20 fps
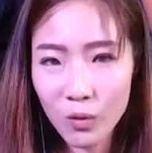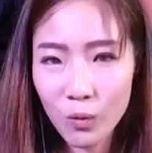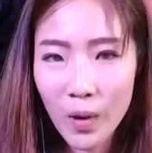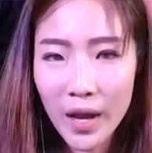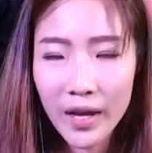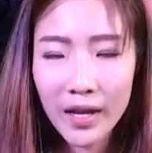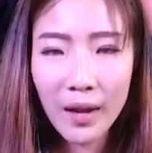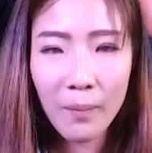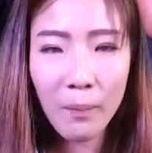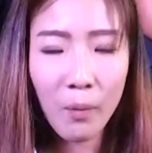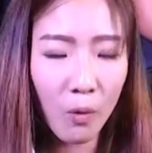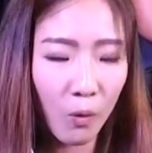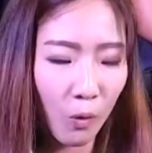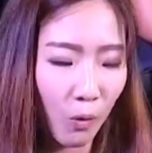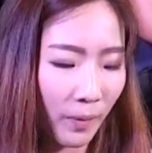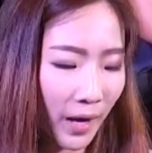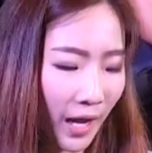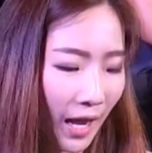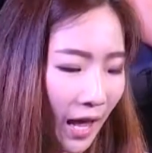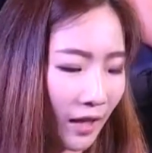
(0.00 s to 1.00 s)
สุวรรณภู
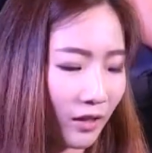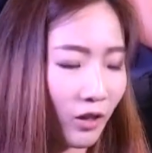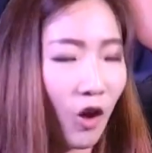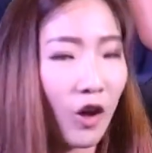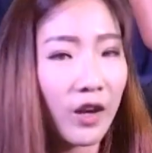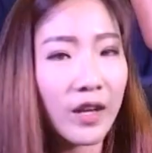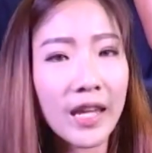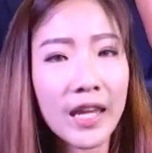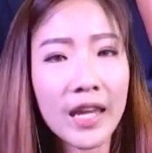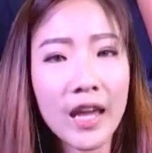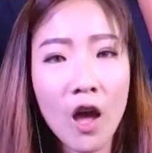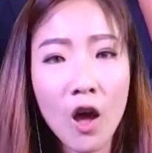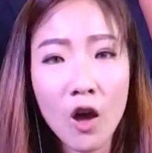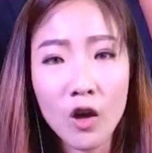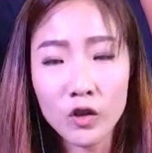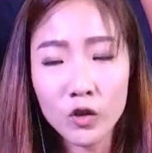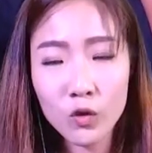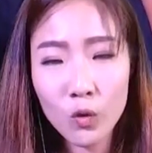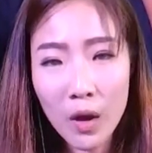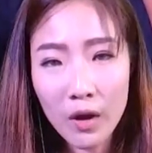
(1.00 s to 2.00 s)
มินะคะ ตอนนี้
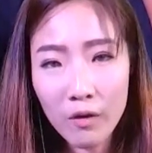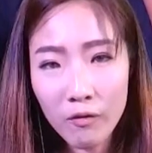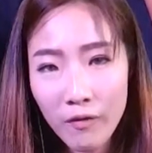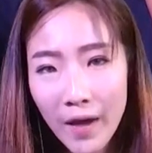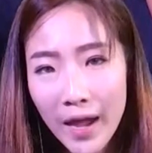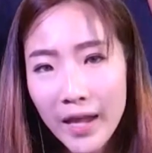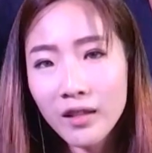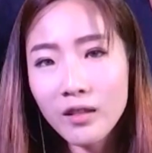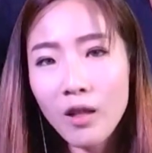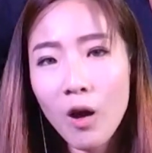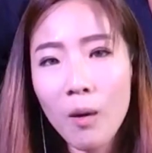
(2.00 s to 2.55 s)
ส่วนไฟ